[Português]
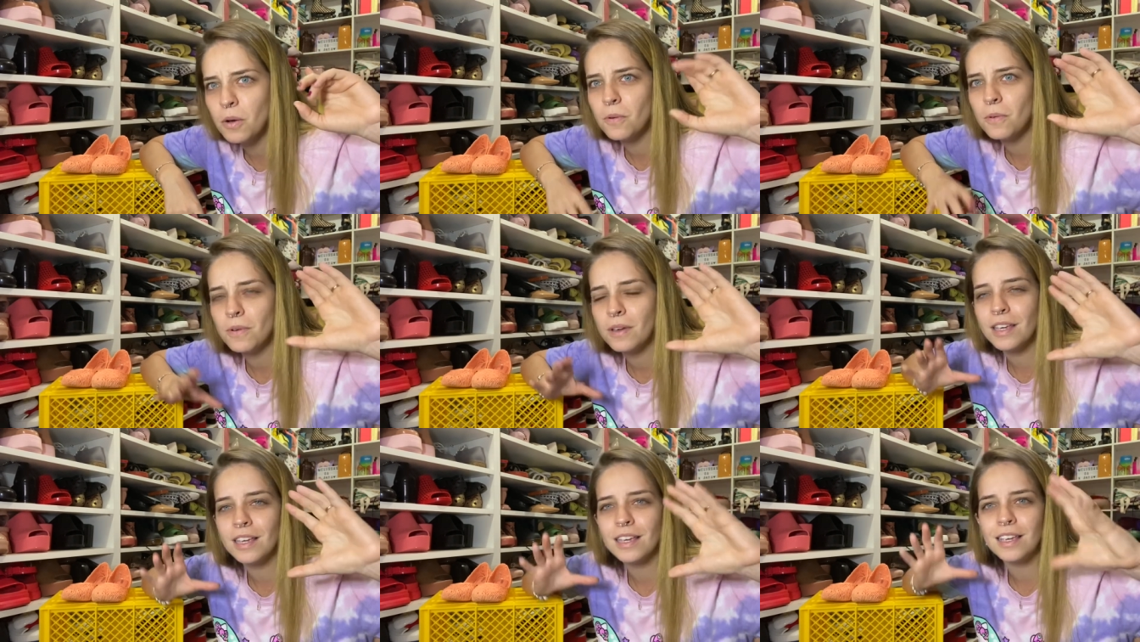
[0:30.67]

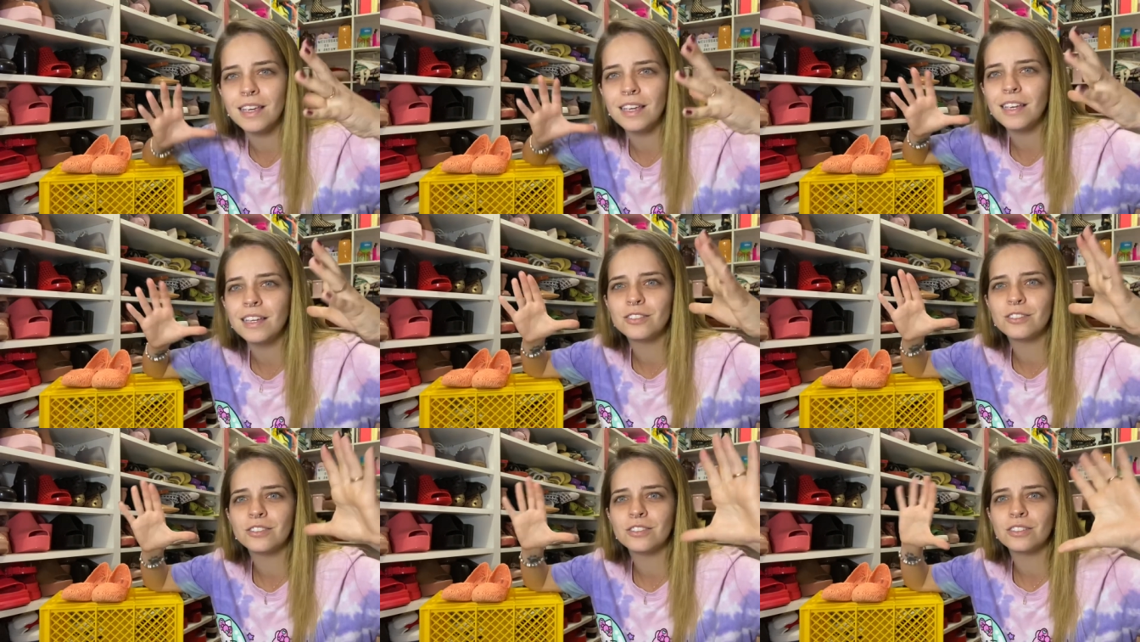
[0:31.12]
um
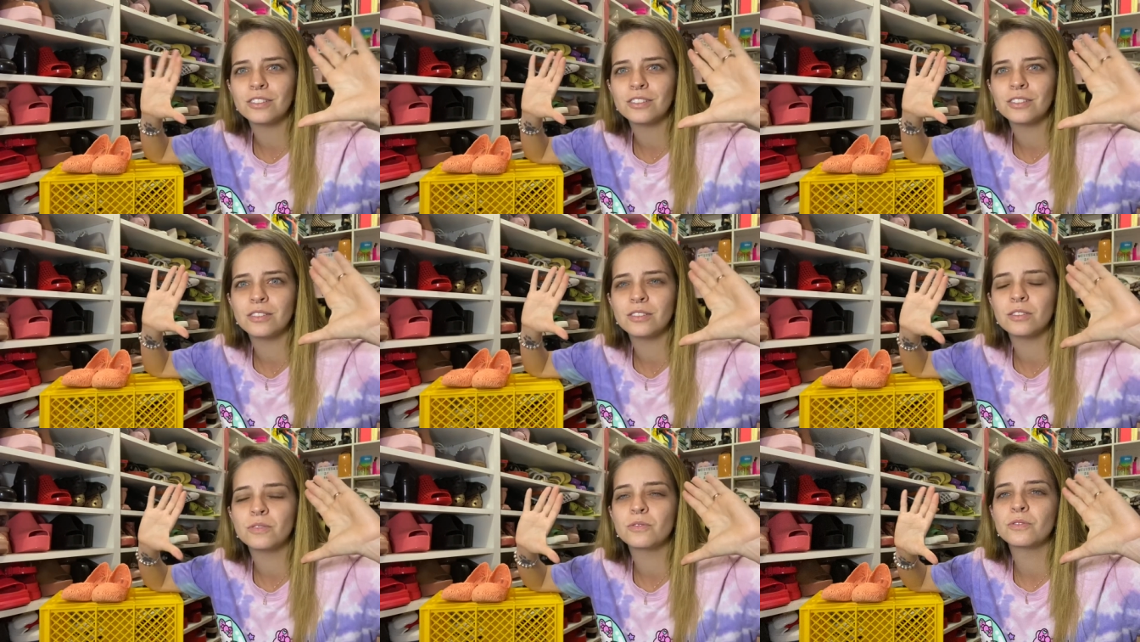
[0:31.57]
kit
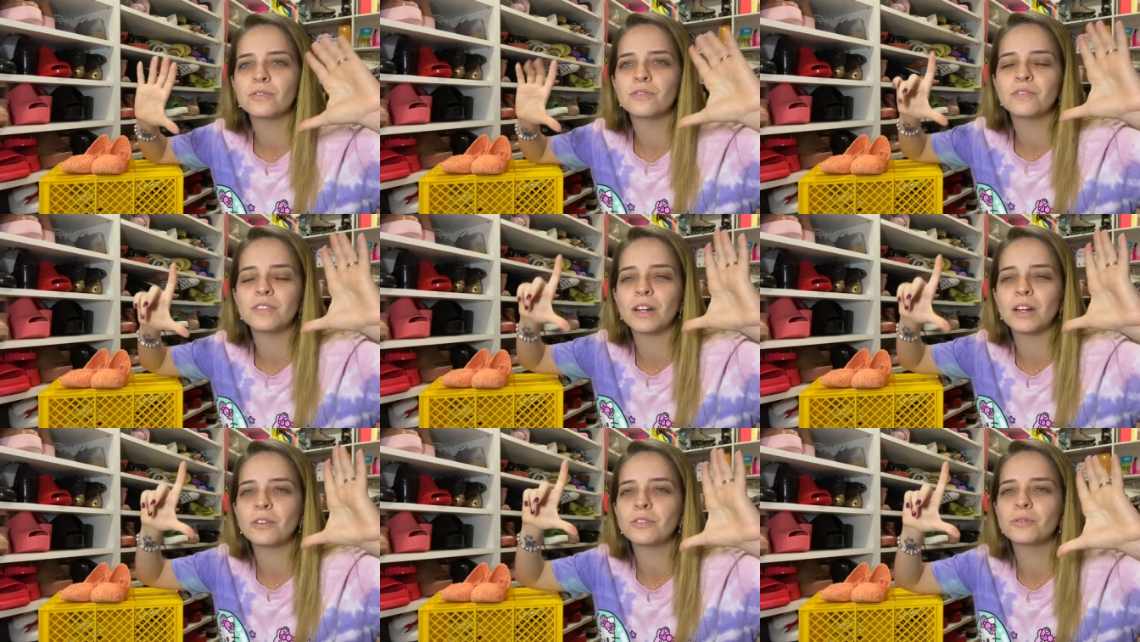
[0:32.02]
no
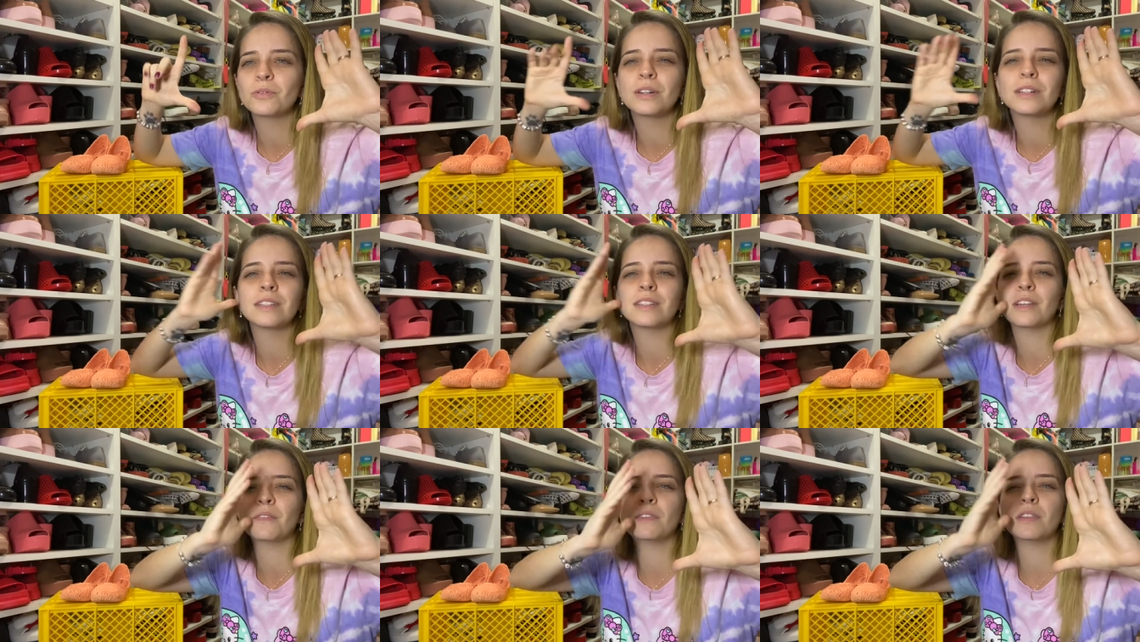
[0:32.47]
final do
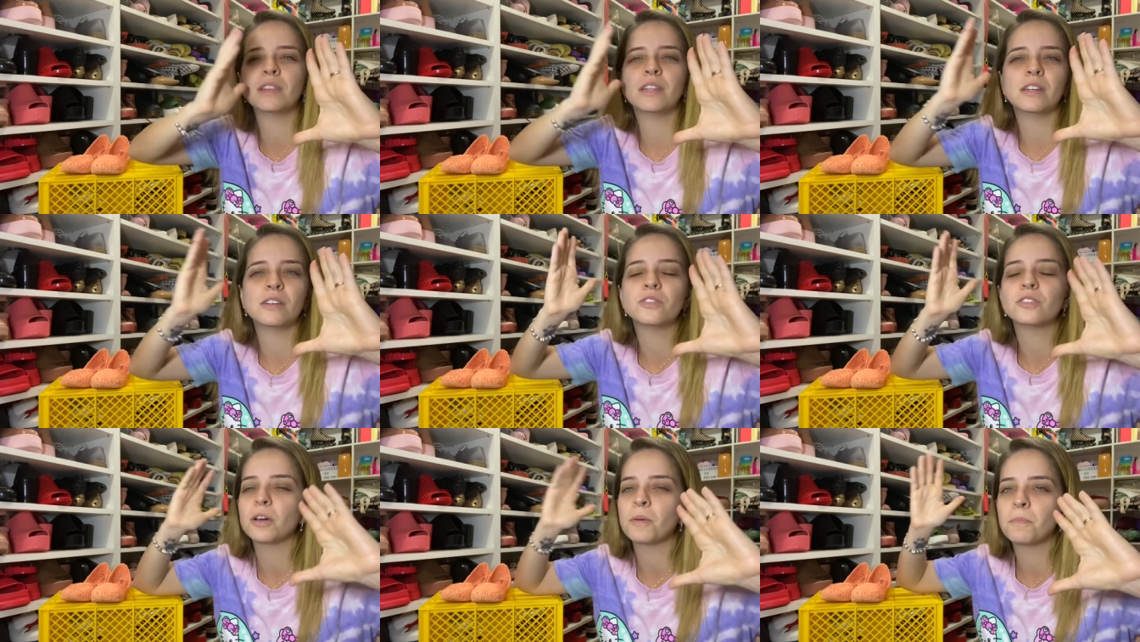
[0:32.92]
ano que teve
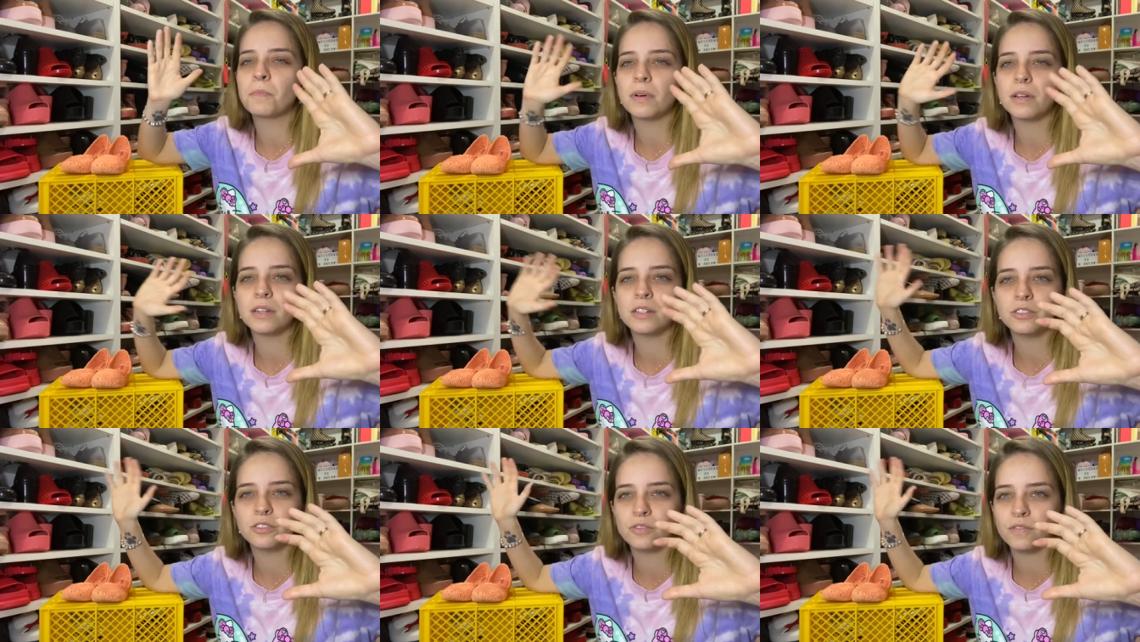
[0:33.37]
três
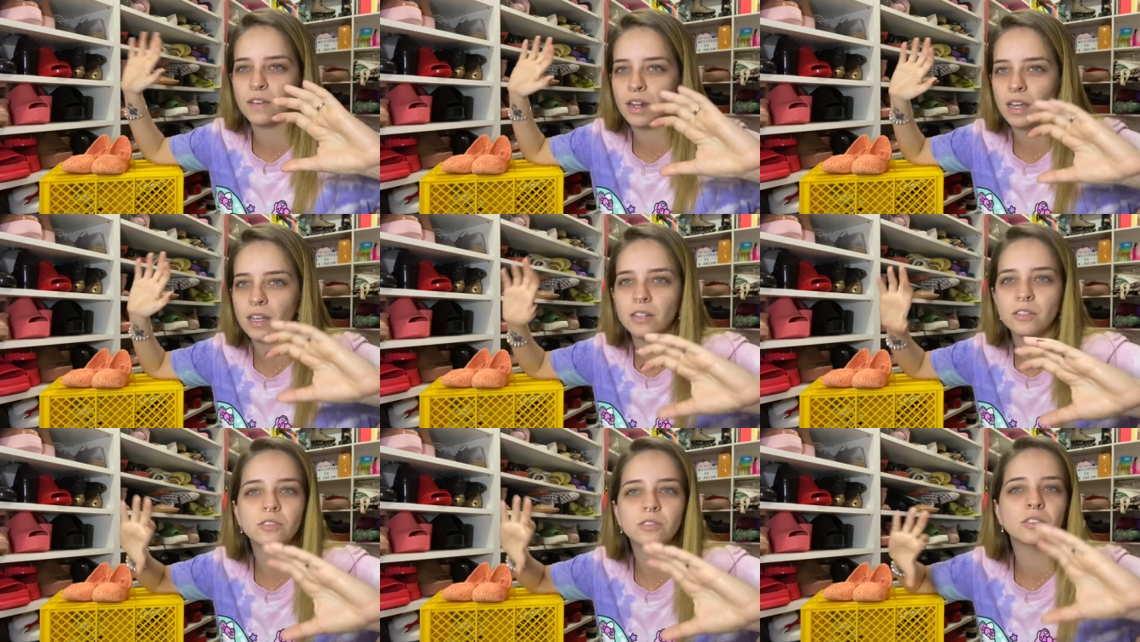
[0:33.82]
campanas
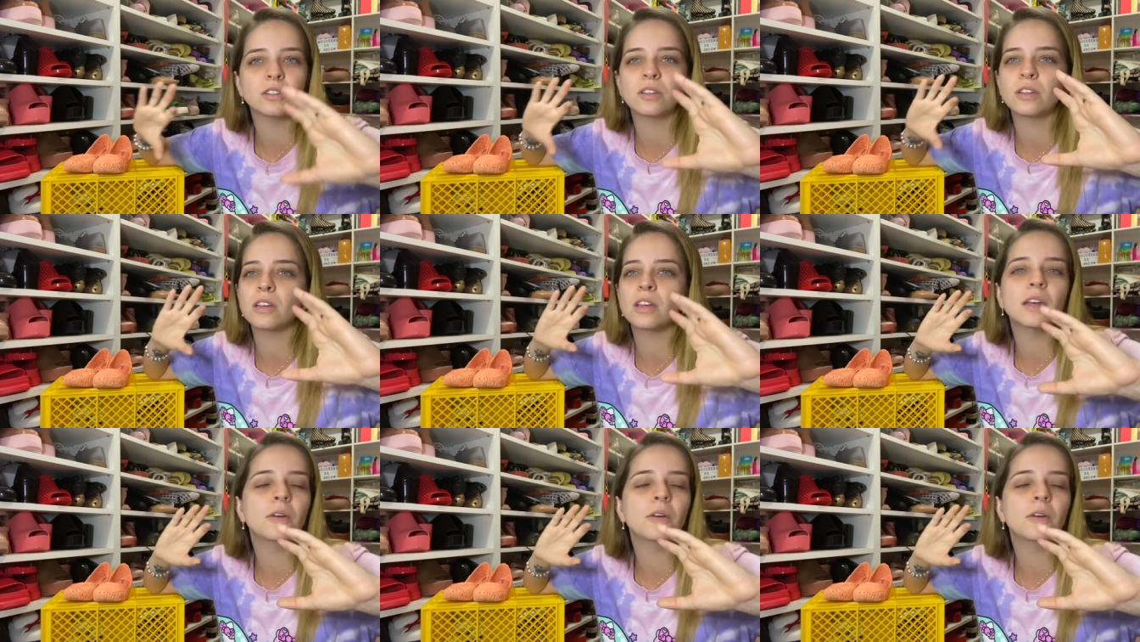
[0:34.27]
diferentes.